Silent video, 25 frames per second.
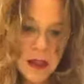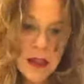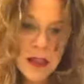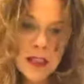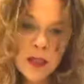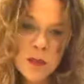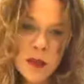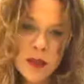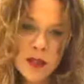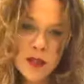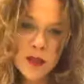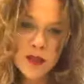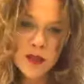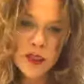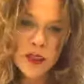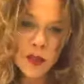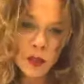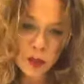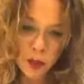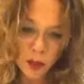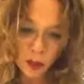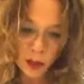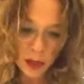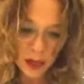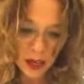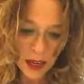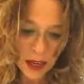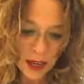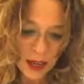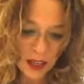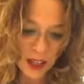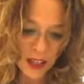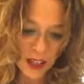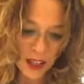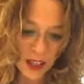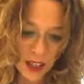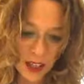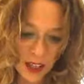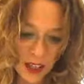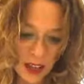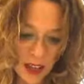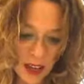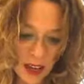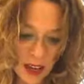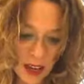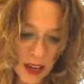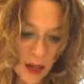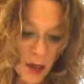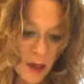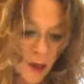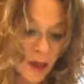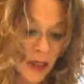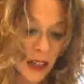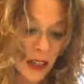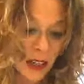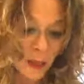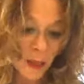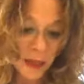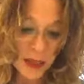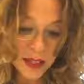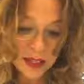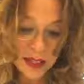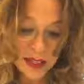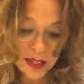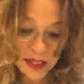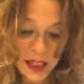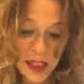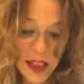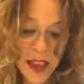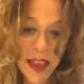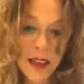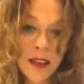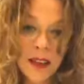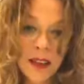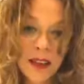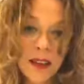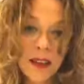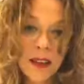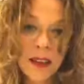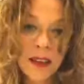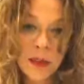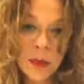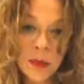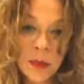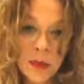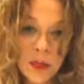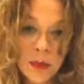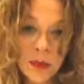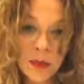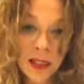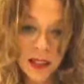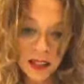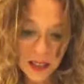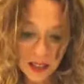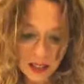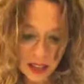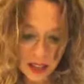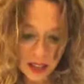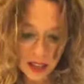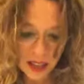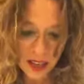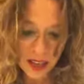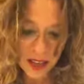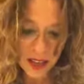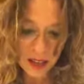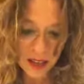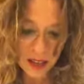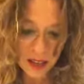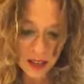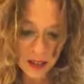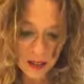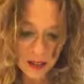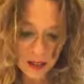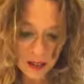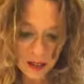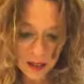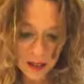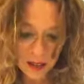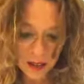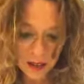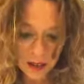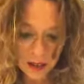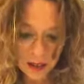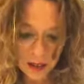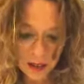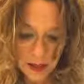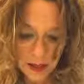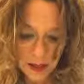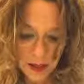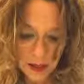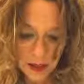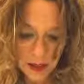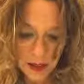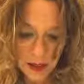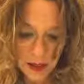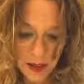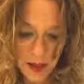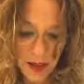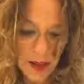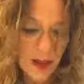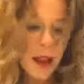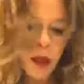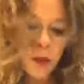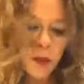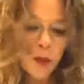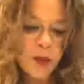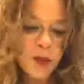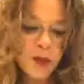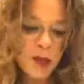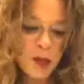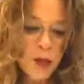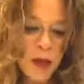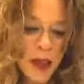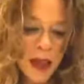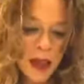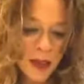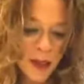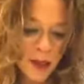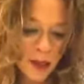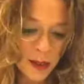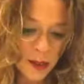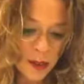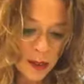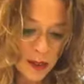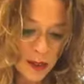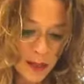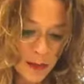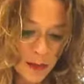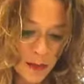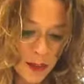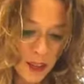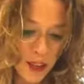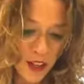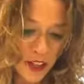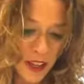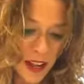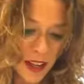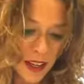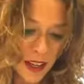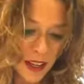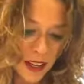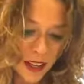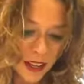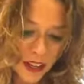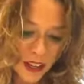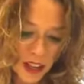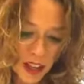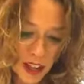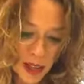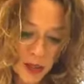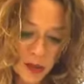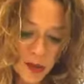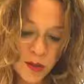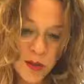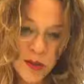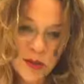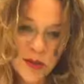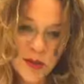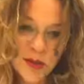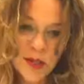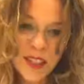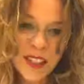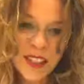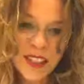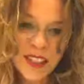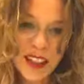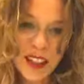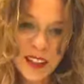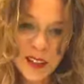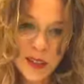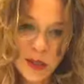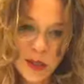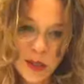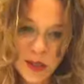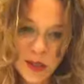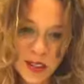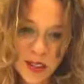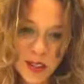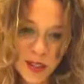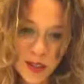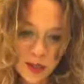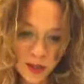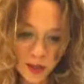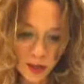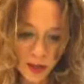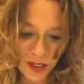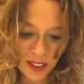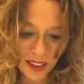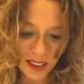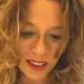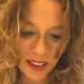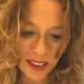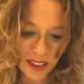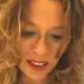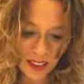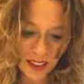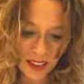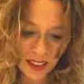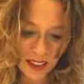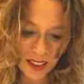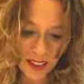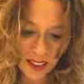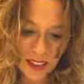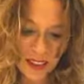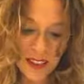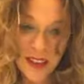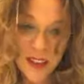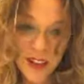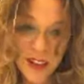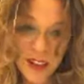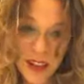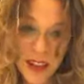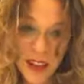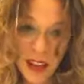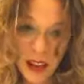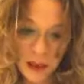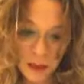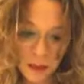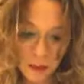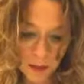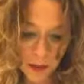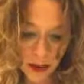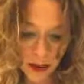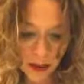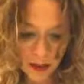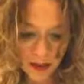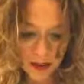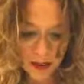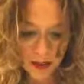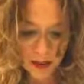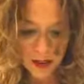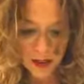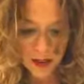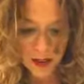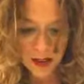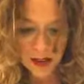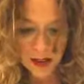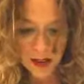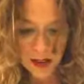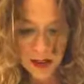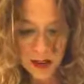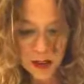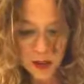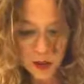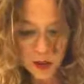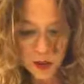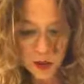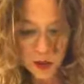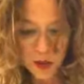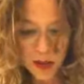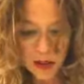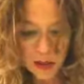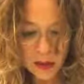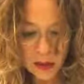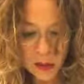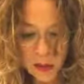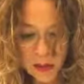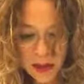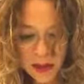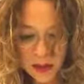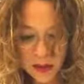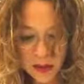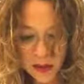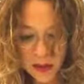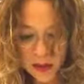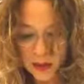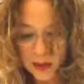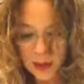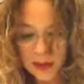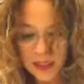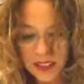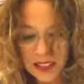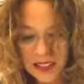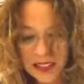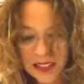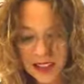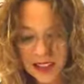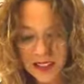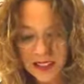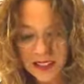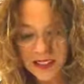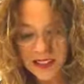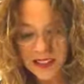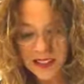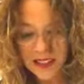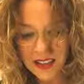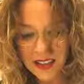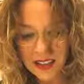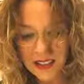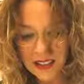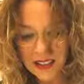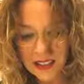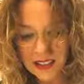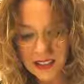Spesso vengo qui a leggere, a notare pensieri, esprimere desideri. È molto bello immaginare che il cielo custodisca i nostri sogni, dice Emma, lo sguardo perso in lontananza.